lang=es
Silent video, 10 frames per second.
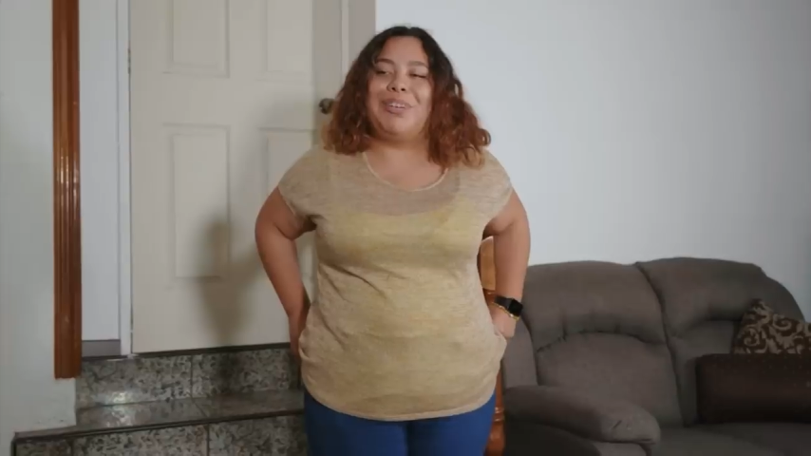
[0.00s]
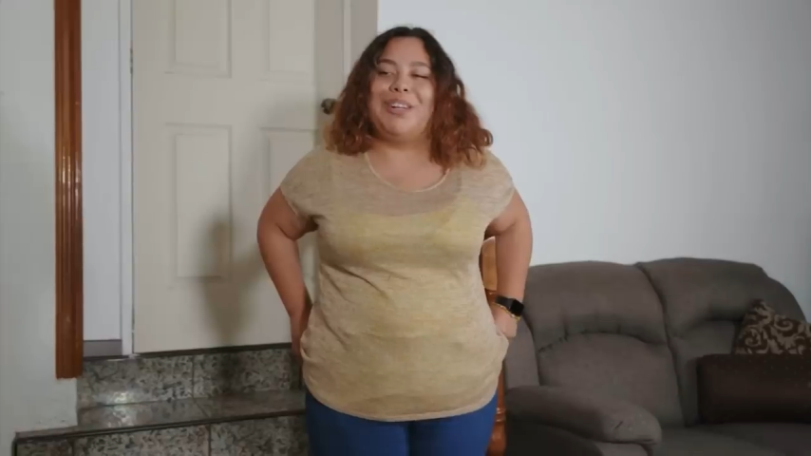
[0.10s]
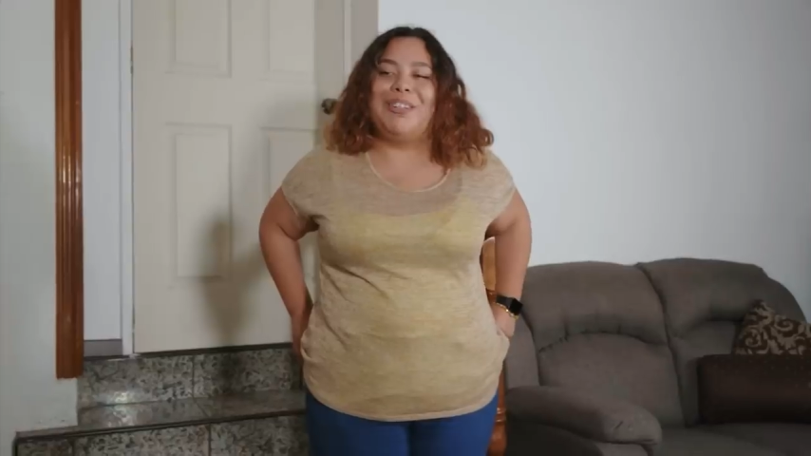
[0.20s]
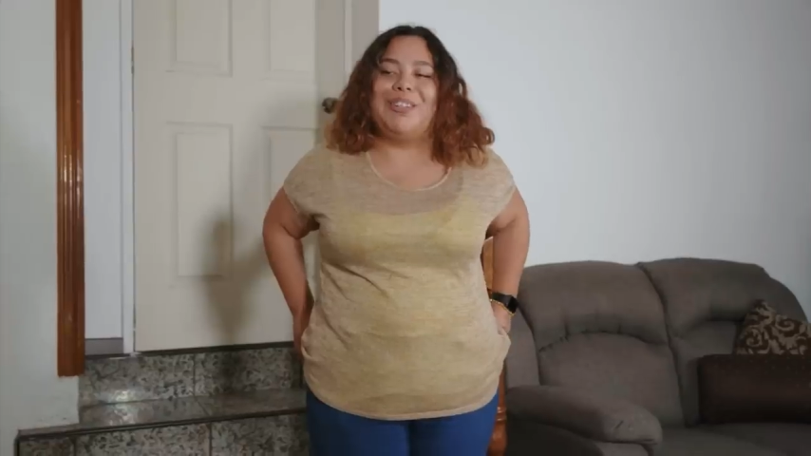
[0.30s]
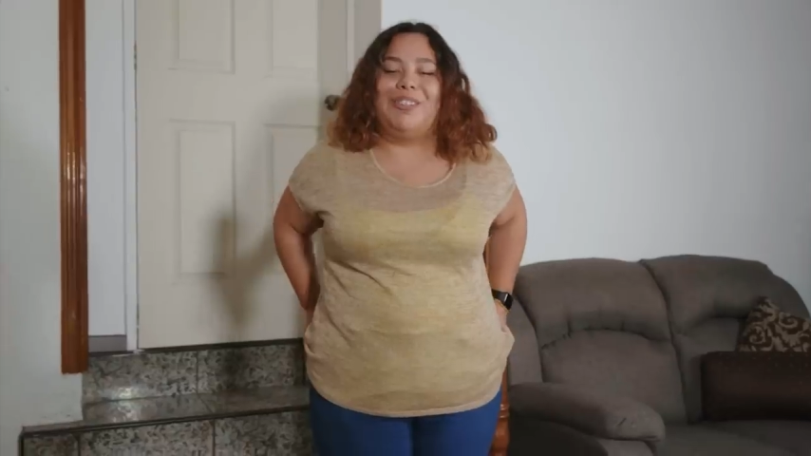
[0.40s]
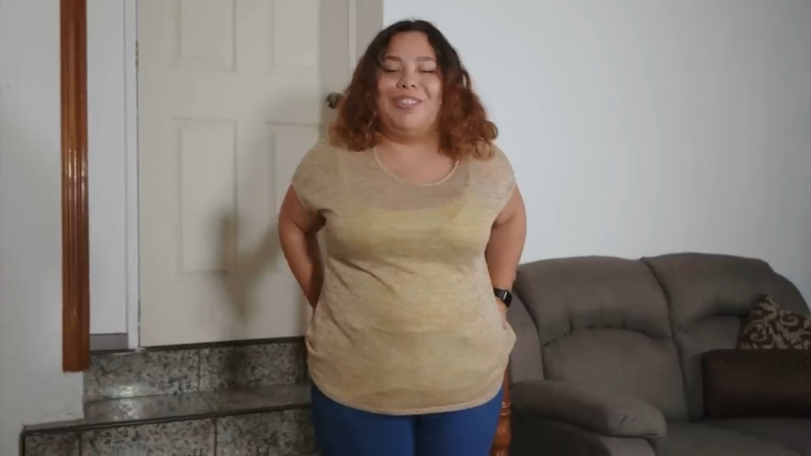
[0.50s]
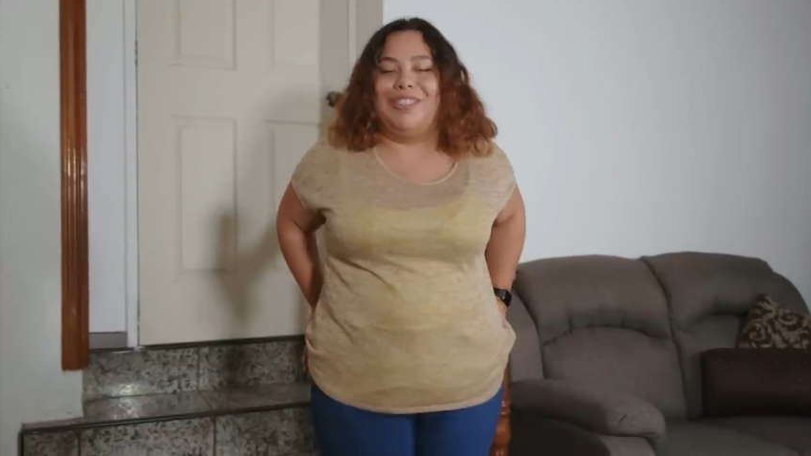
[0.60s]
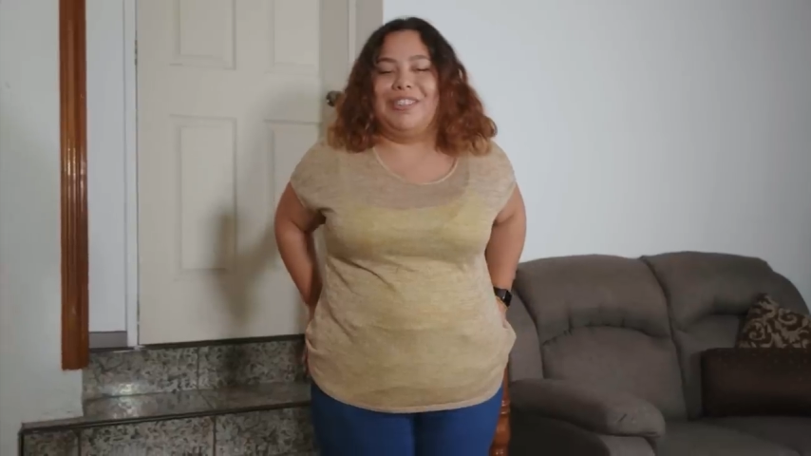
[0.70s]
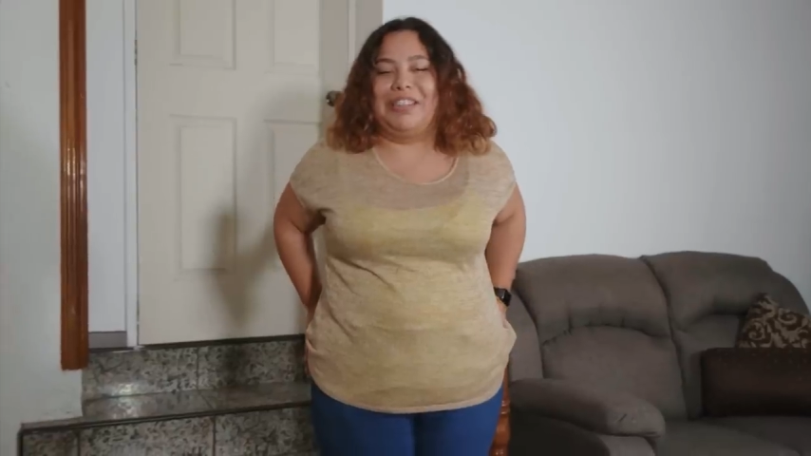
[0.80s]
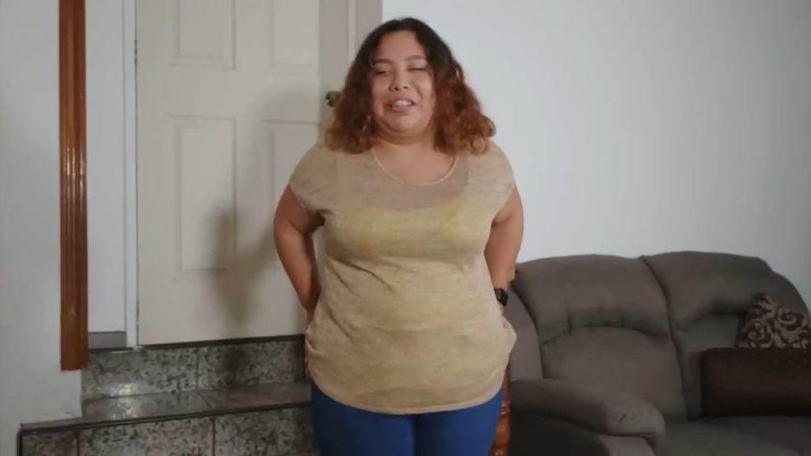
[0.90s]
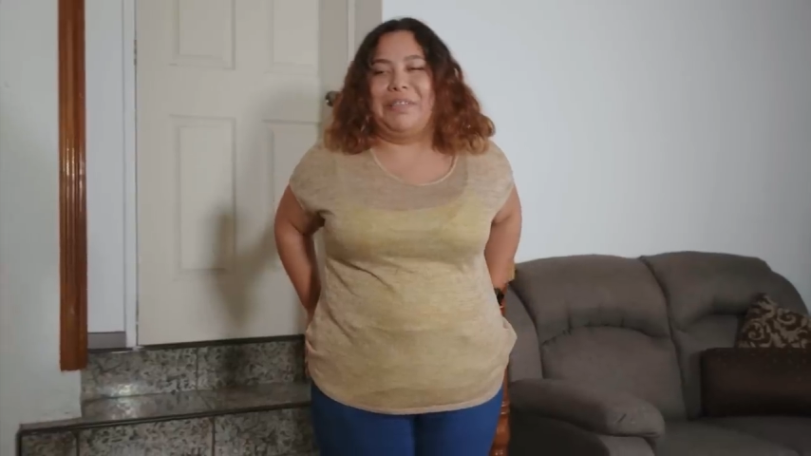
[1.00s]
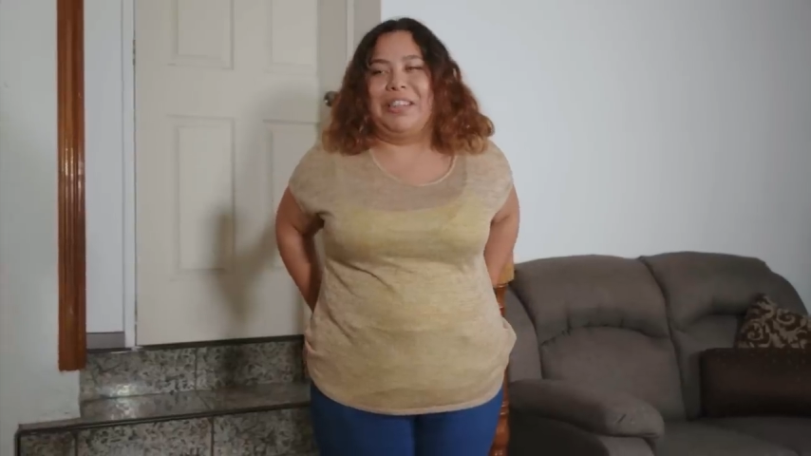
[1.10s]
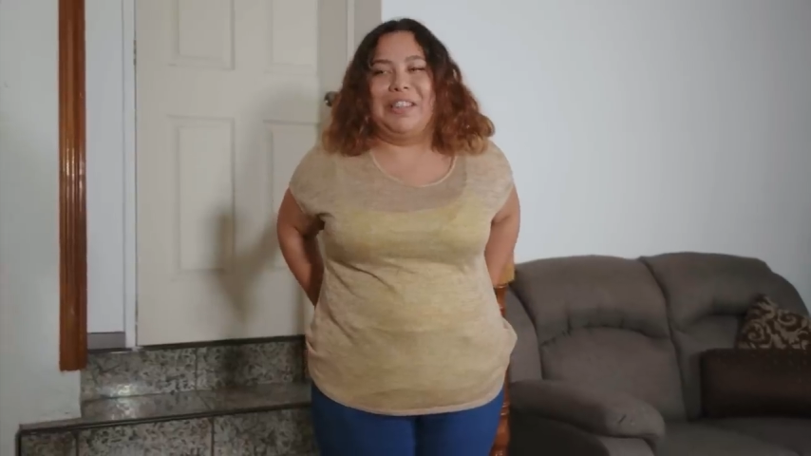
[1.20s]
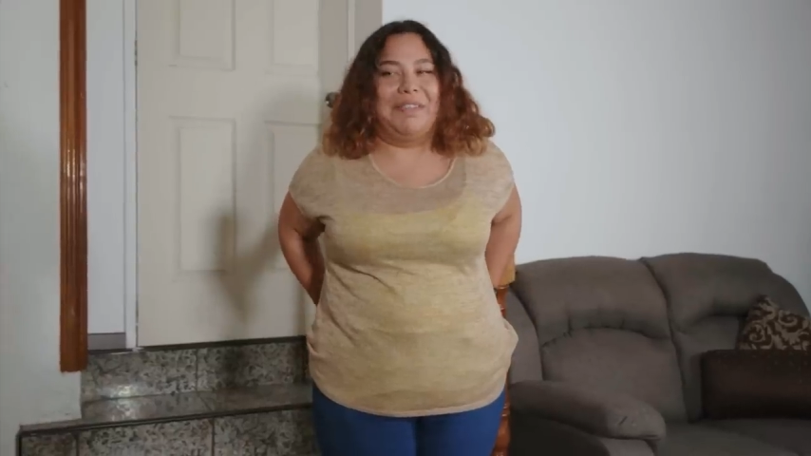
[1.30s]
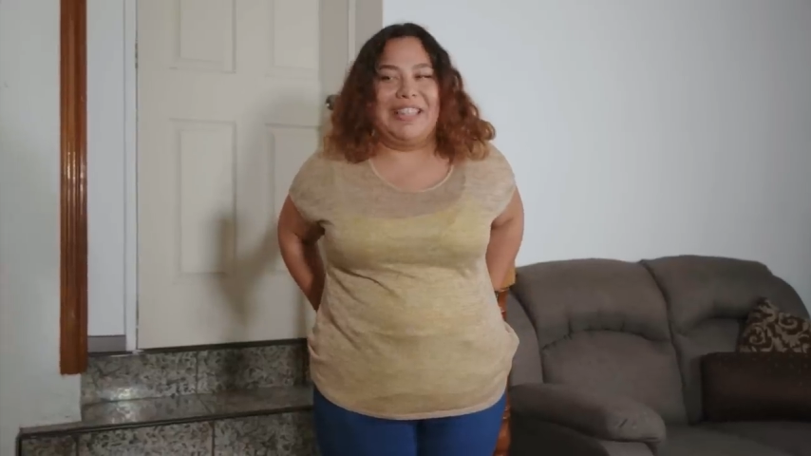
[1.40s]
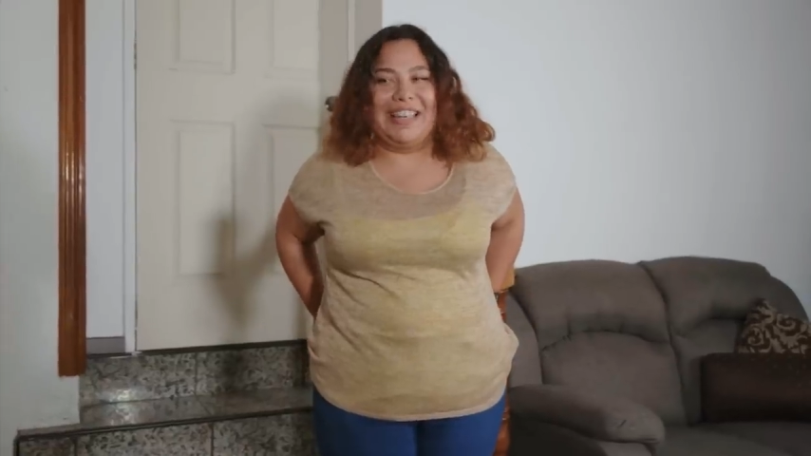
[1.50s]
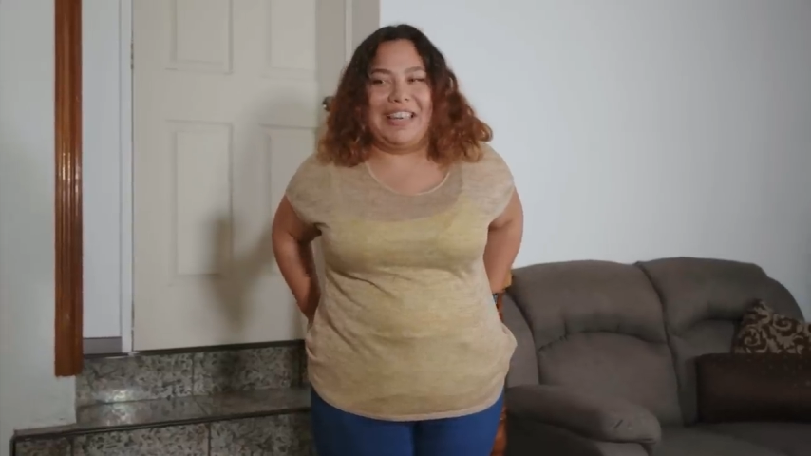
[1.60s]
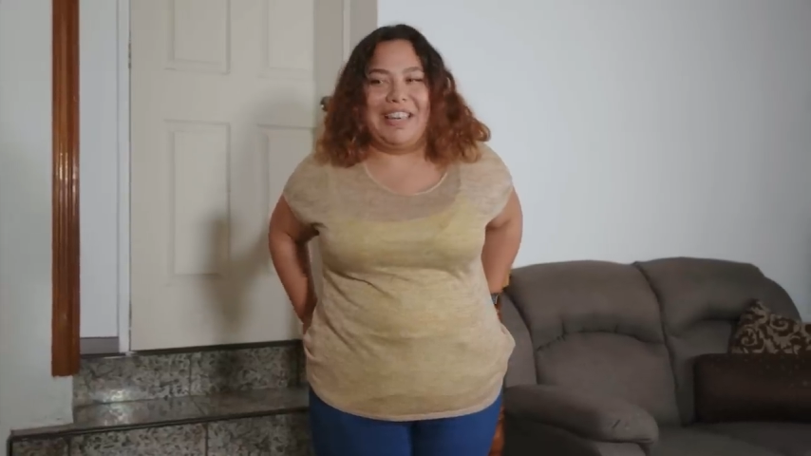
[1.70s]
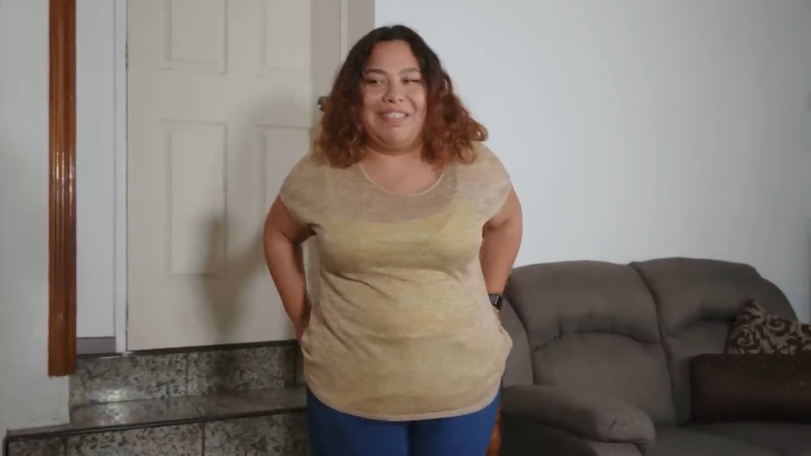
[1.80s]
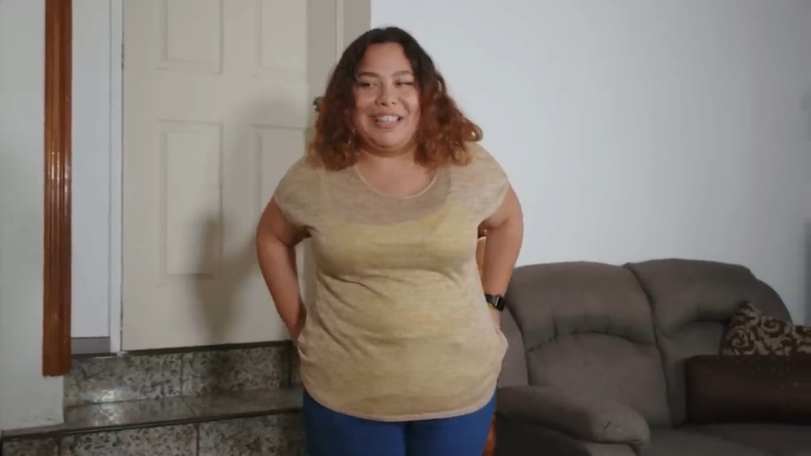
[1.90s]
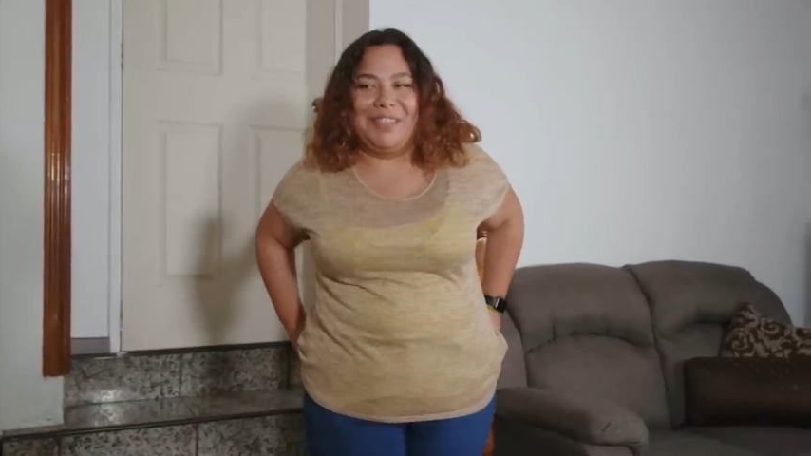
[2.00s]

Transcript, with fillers: Pero te mandé mensaje que iba al